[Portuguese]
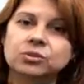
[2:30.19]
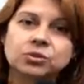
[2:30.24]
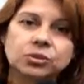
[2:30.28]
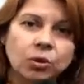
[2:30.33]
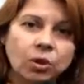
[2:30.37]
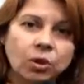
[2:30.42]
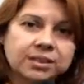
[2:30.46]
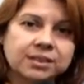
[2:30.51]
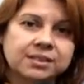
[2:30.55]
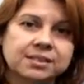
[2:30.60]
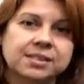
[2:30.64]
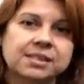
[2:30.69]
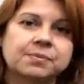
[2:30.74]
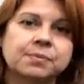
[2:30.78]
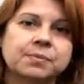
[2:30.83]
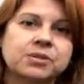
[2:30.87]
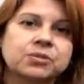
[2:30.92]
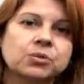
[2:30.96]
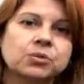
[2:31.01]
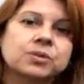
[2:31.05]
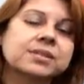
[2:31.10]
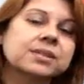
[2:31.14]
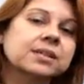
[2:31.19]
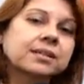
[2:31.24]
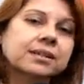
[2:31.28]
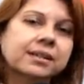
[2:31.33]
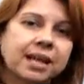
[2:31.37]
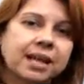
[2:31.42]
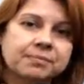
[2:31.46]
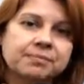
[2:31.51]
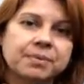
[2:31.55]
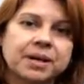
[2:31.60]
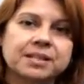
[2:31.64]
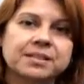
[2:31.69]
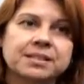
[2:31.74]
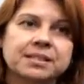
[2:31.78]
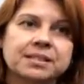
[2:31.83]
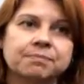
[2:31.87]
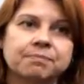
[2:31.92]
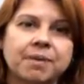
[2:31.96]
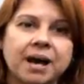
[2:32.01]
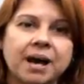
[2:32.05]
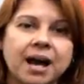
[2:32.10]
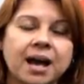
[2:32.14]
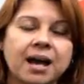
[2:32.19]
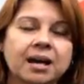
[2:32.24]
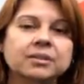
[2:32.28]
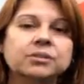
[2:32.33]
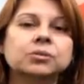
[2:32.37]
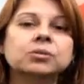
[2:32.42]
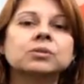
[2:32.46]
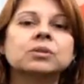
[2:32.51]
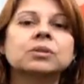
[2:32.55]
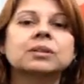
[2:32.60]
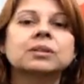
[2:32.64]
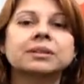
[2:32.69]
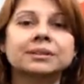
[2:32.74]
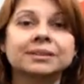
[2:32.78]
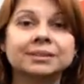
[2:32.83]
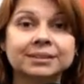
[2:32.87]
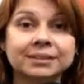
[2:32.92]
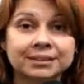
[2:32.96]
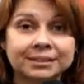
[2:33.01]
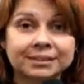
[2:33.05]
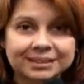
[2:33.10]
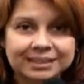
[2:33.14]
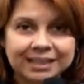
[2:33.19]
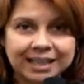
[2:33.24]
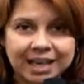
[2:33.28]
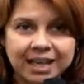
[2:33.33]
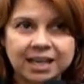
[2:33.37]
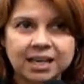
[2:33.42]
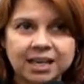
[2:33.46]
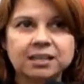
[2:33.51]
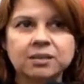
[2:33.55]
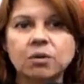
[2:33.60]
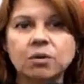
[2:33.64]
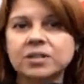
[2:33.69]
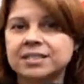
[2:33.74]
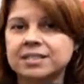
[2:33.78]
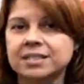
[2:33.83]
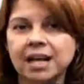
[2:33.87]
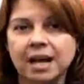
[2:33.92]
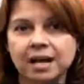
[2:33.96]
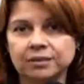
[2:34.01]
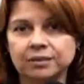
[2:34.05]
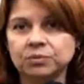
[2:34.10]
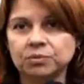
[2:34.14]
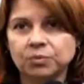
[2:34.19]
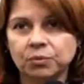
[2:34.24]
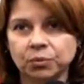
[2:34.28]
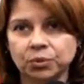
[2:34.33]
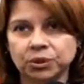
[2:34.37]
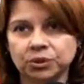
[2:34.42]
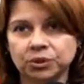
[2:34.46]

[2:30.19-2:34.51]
Todas as pessoas que têm participado têm gostado